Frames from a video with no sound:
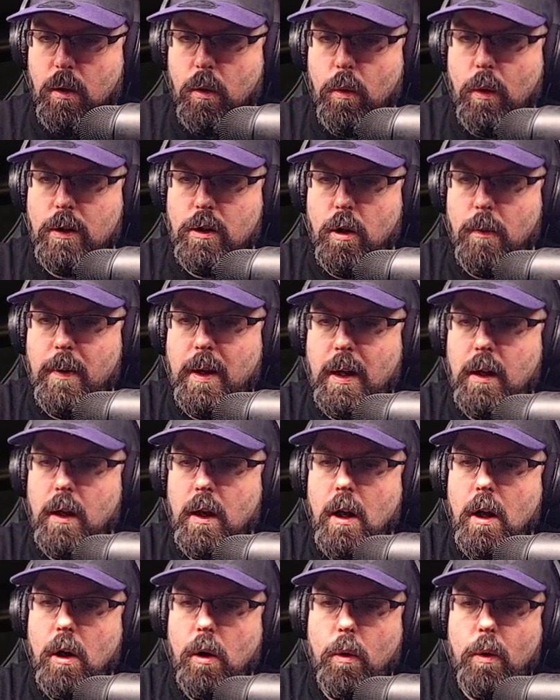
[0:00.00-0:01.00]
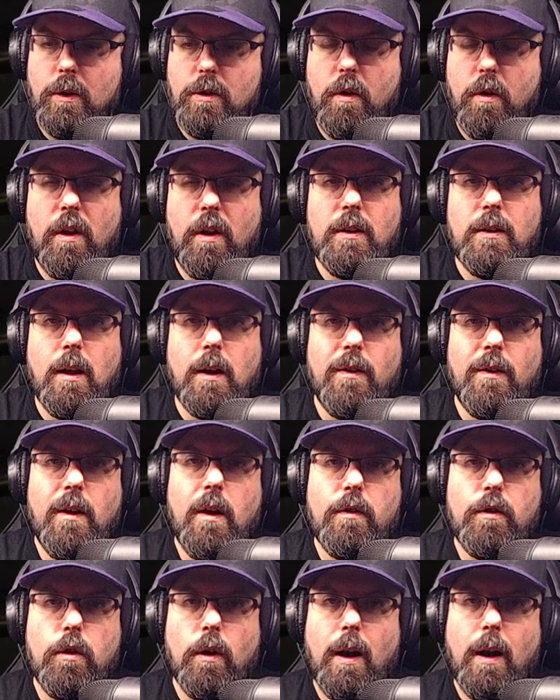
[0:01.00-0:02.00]

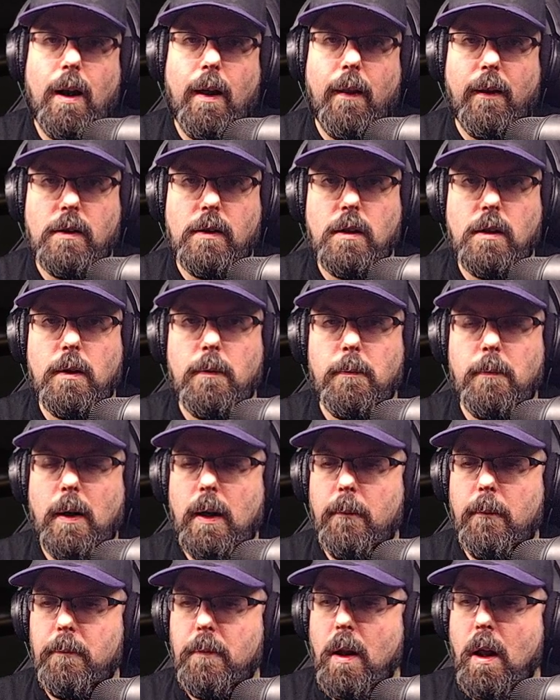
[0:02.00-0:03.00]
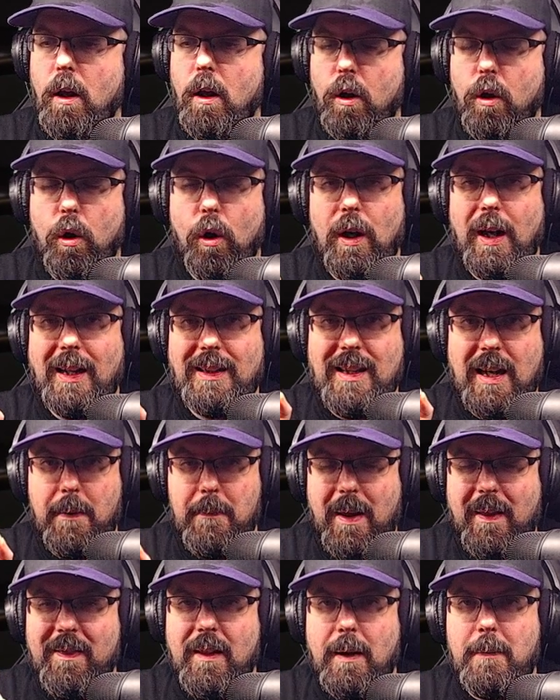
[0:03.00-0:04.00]
4.410 toneladas, ¿vale? con la
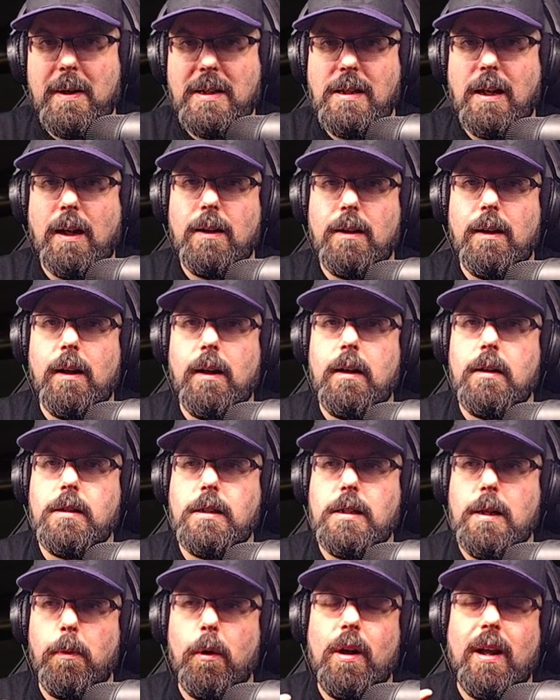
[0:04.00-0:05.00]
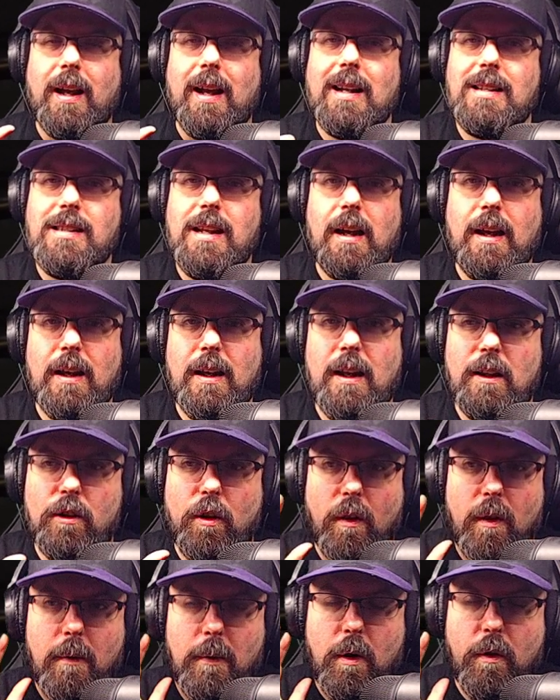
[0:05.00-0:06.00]
tremenda masa que tiene, se pone casi a
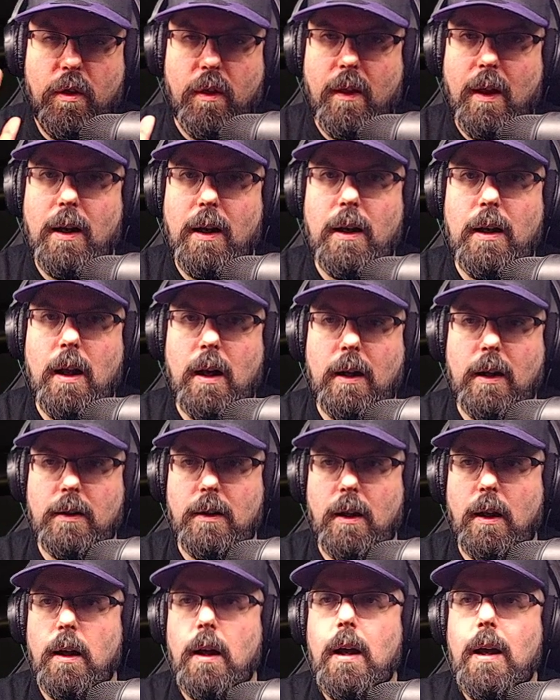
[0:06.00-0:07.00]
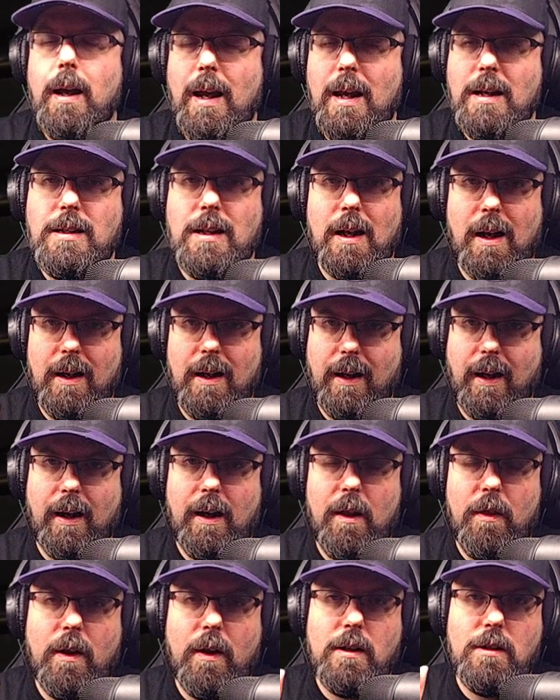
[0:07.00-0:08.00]
500 de velocidad en línea recta. Y si la
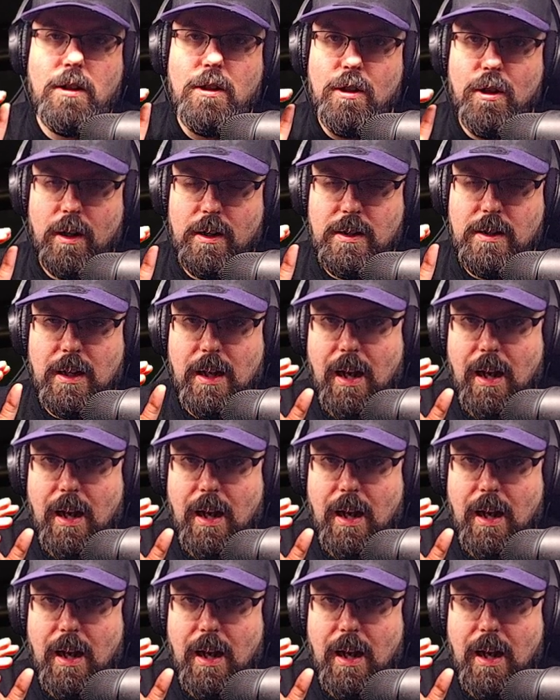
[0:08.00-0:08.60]
ligerezas, y si la